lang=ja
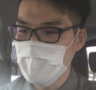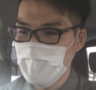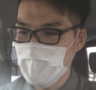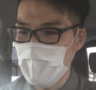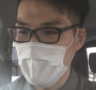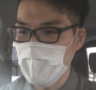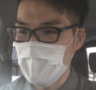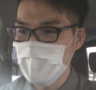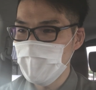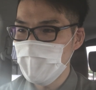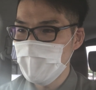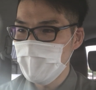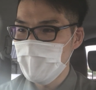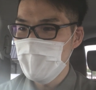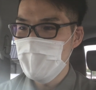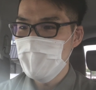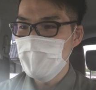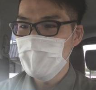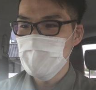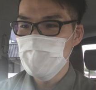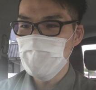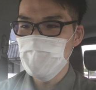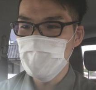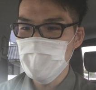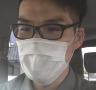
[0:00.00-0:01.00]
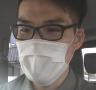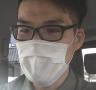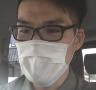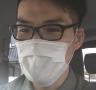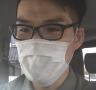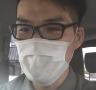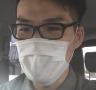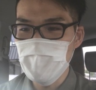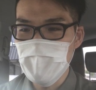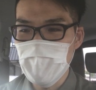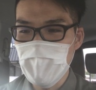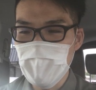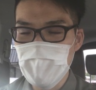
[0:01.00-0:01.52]
はい、そして
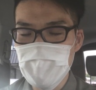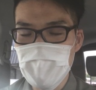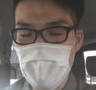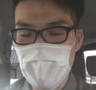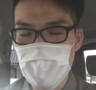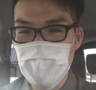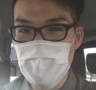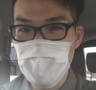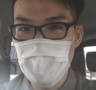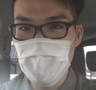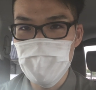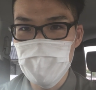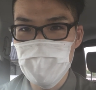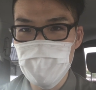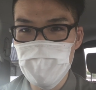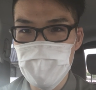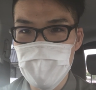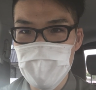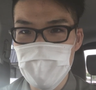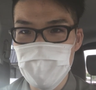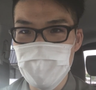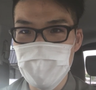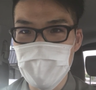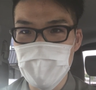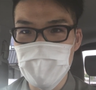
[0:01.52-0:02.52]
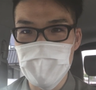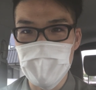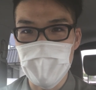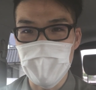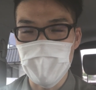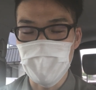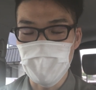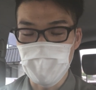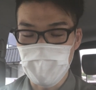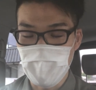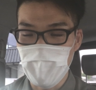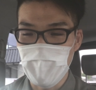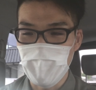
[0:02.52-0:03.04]
その探索にも通じるんですけ
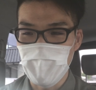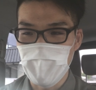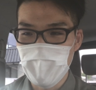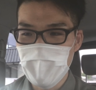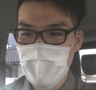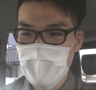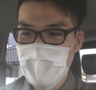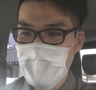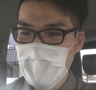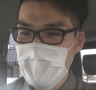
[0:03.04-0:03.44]
れども